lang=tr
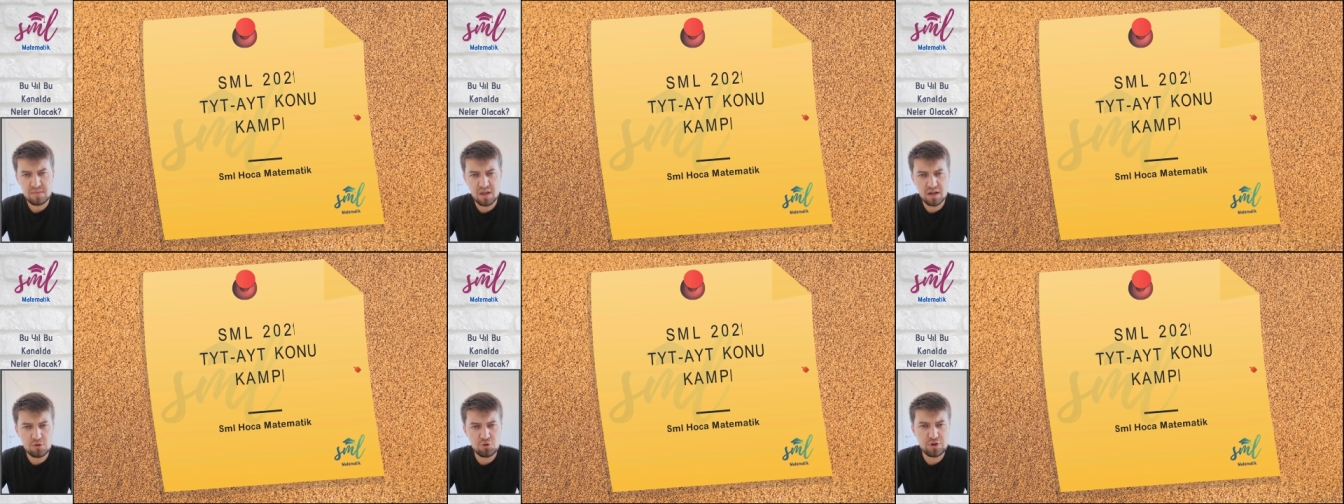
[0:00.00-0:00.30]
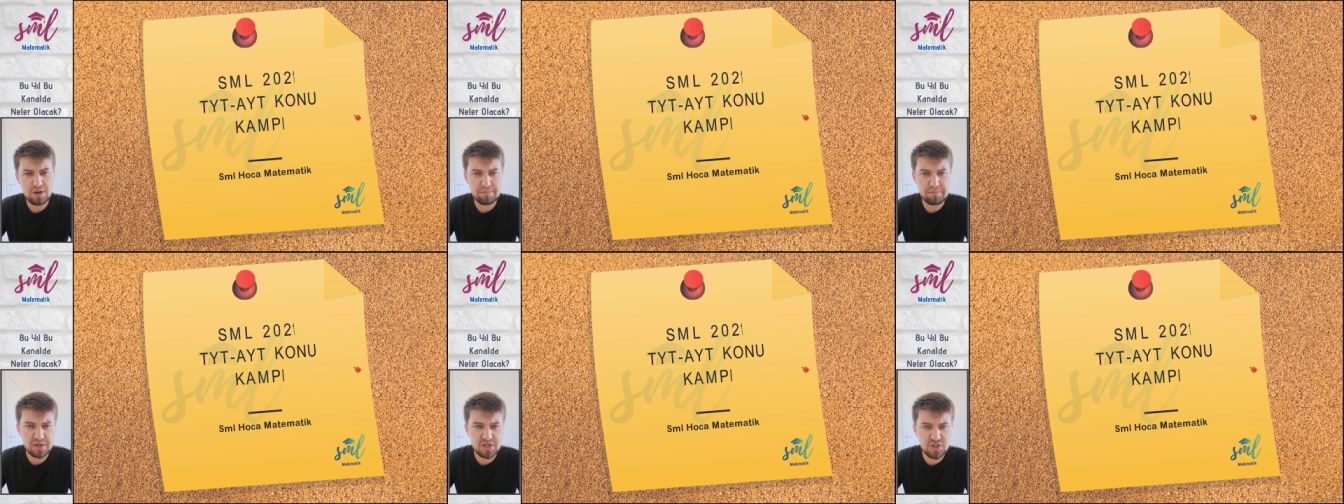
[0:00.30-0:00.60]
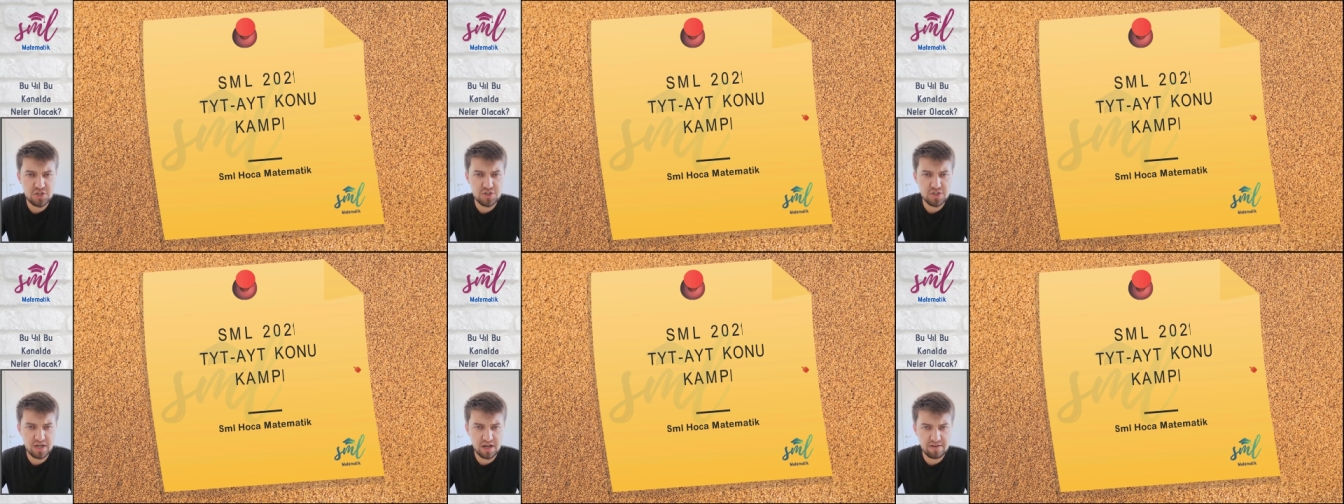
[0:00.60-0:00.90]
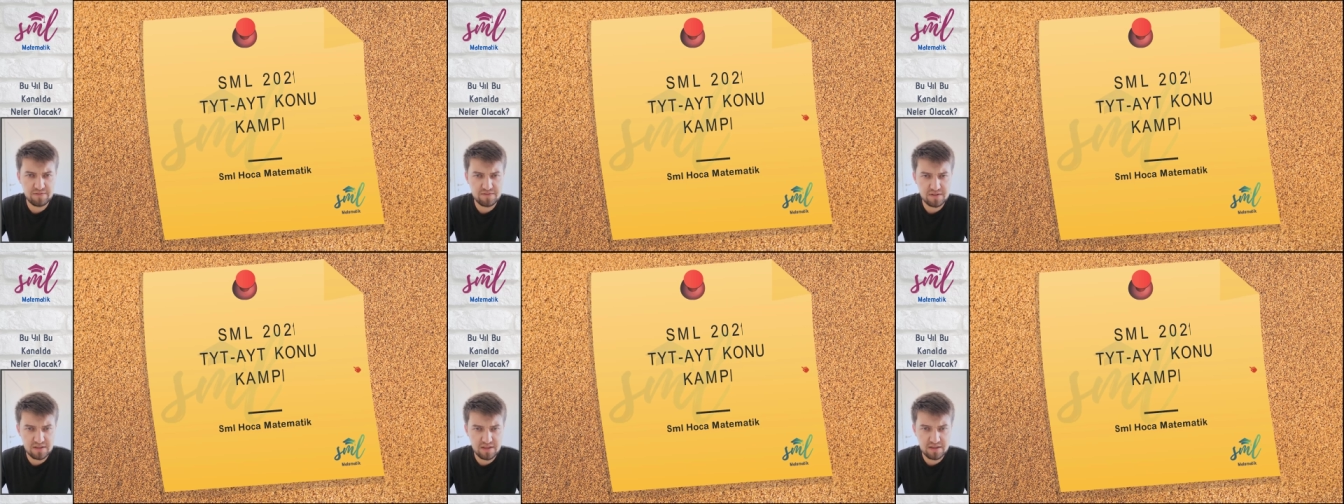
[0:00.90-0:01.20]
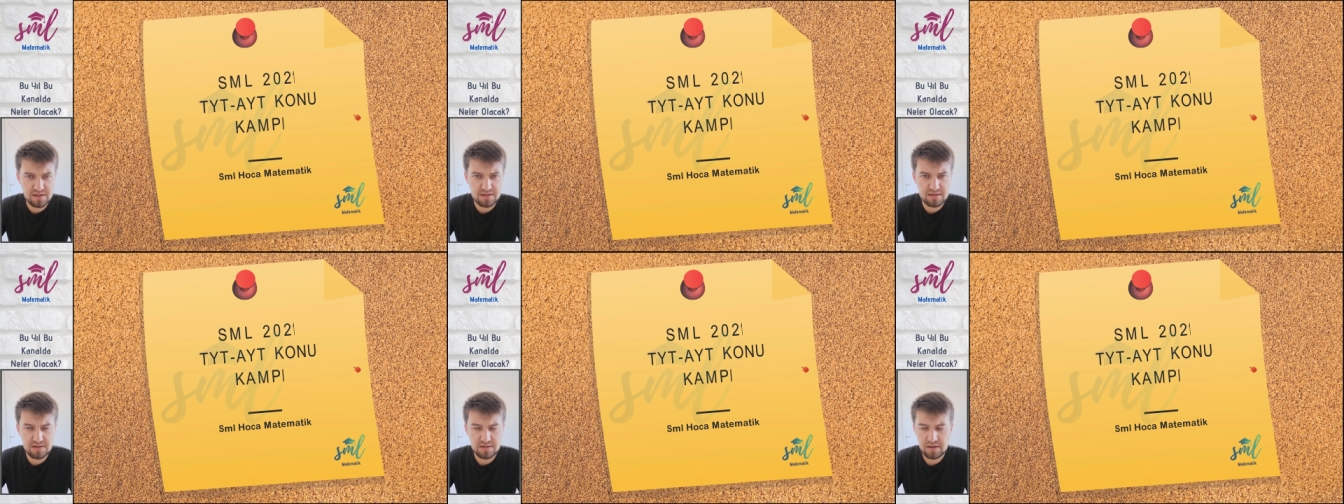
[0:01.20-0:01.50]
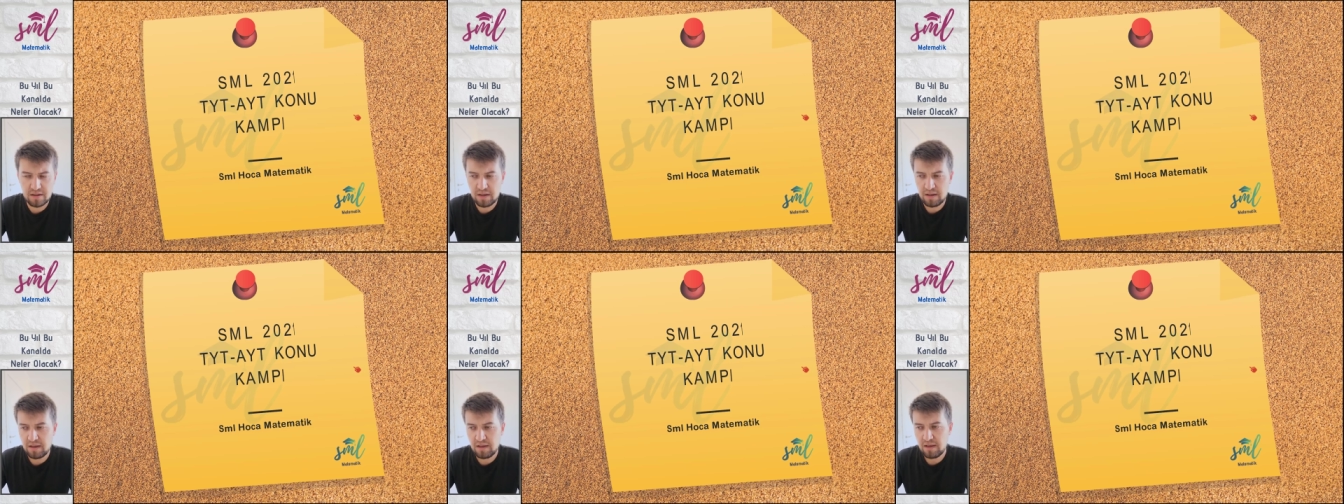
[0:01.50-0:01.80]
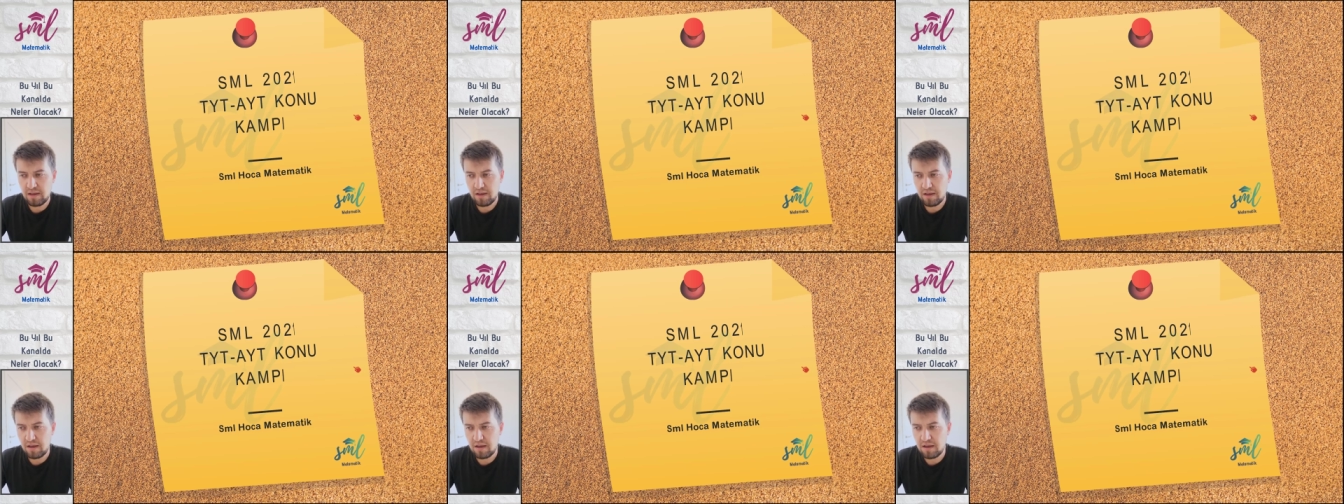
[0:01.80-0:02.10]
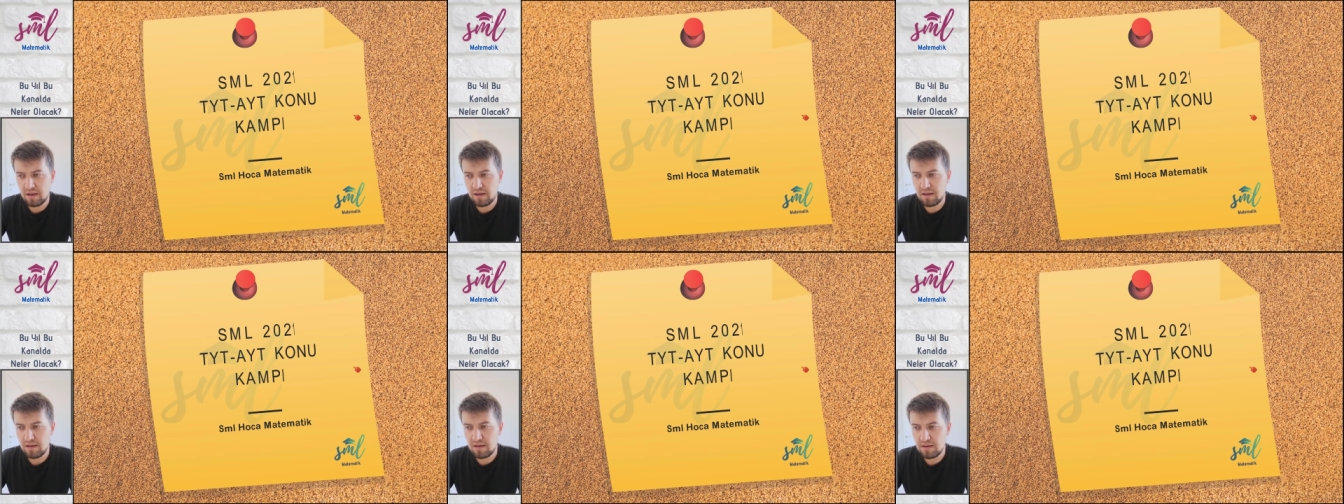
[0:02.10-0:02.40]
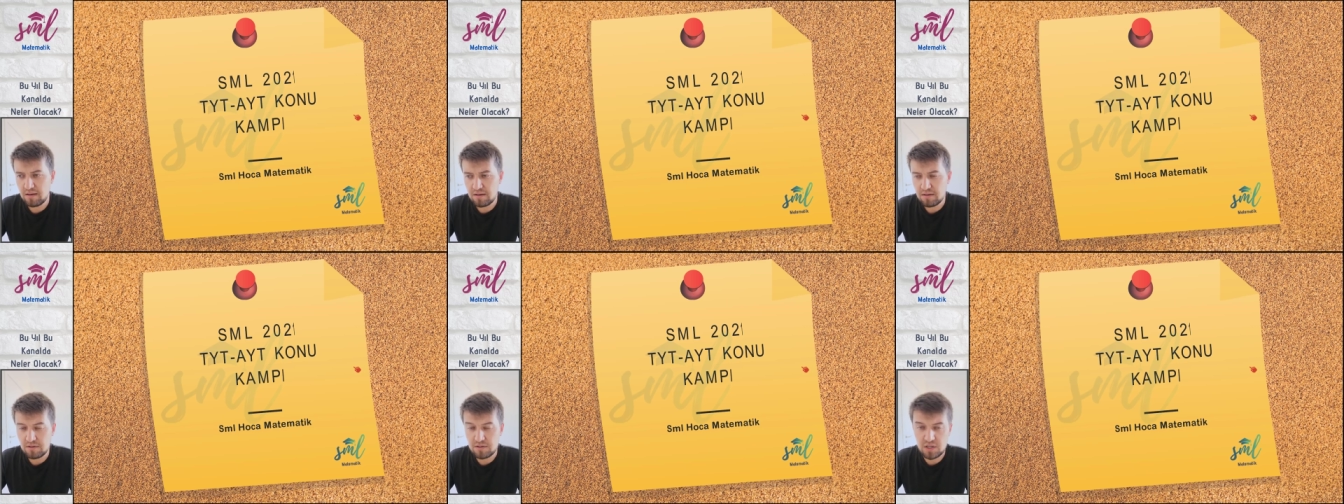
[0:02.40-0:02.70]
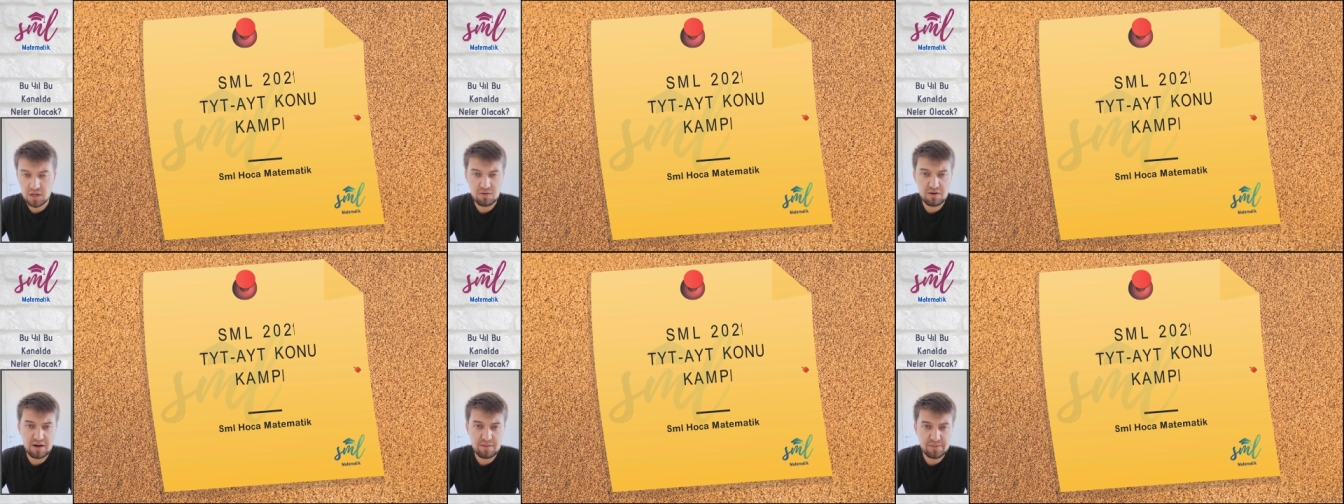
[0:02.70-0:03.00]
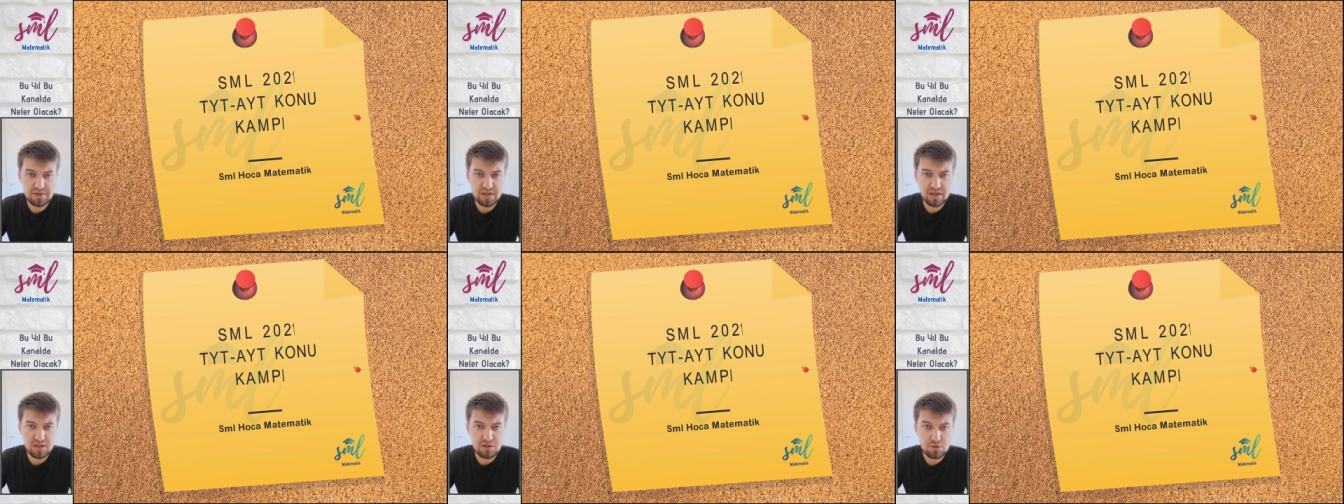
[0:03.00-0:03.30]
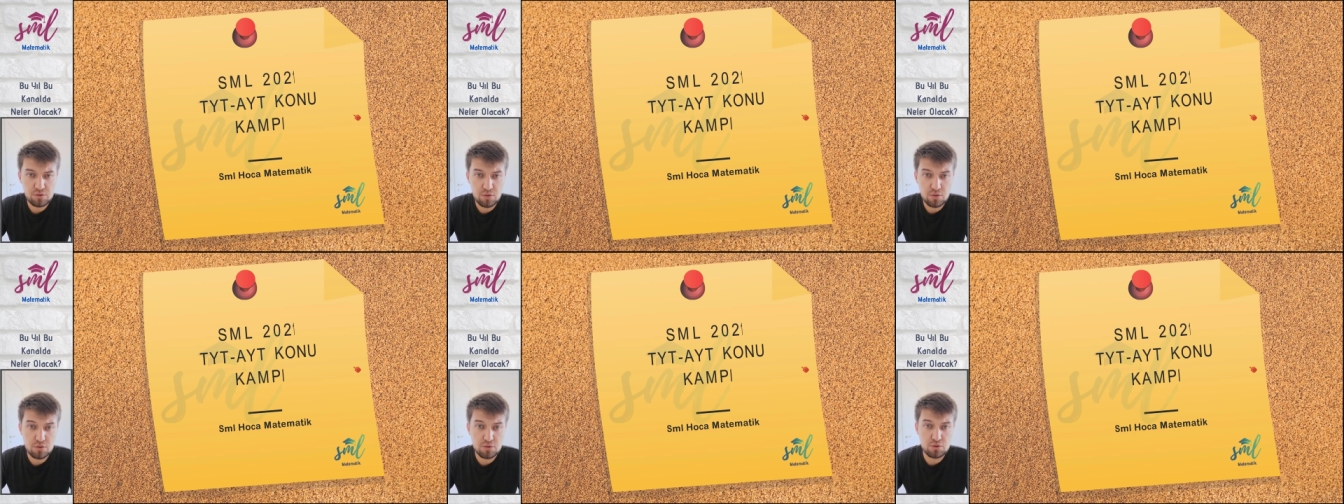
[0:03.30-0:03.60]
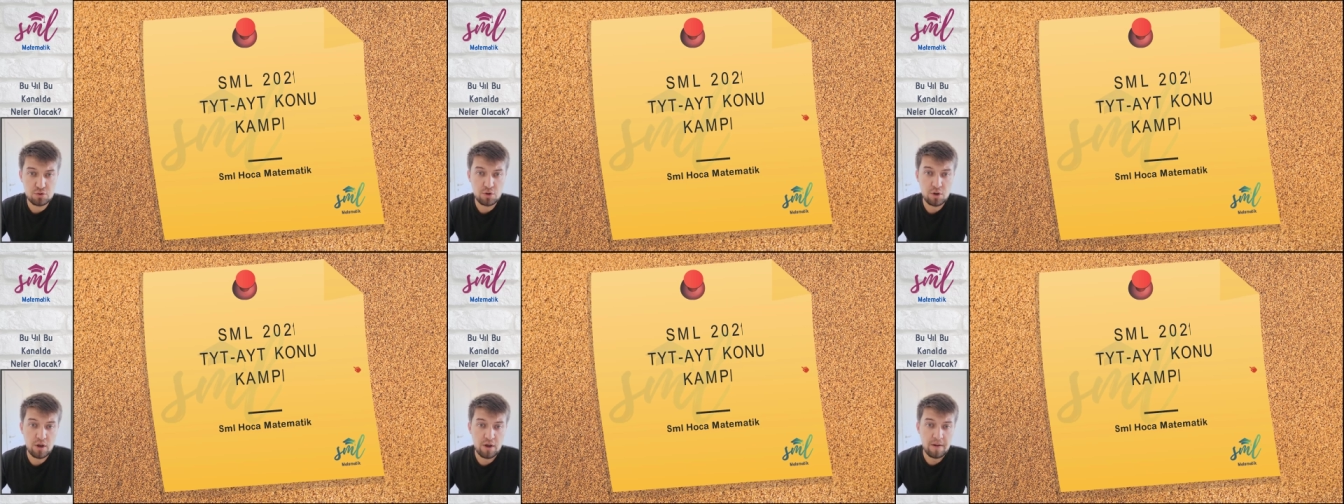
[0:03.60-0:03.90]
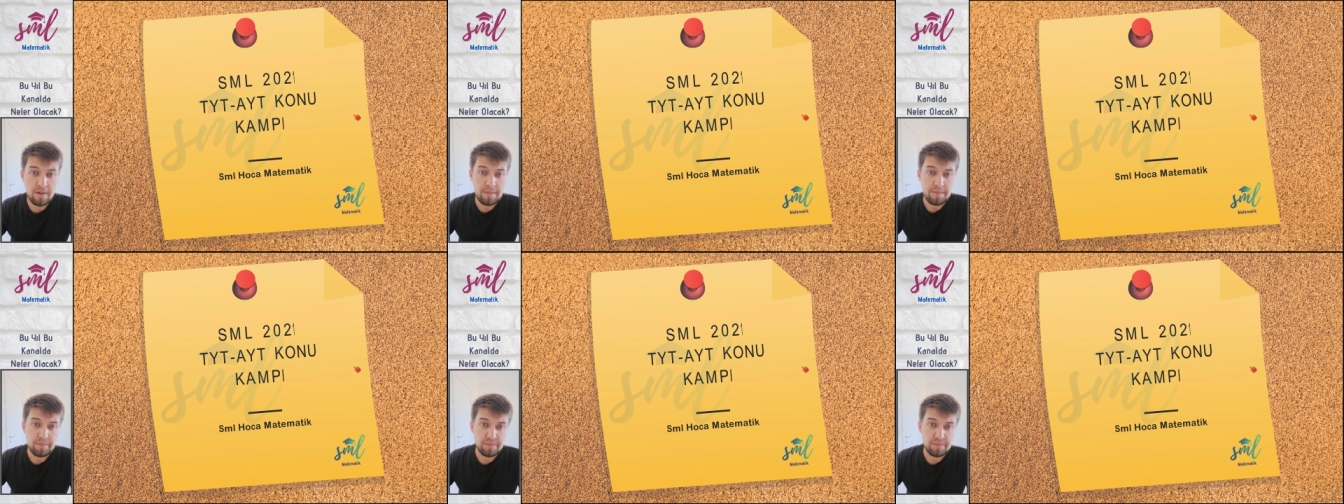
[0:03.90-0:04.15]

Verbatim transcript: Yani şu an 5. haftadayız. Ee, devamını getiriyoruz.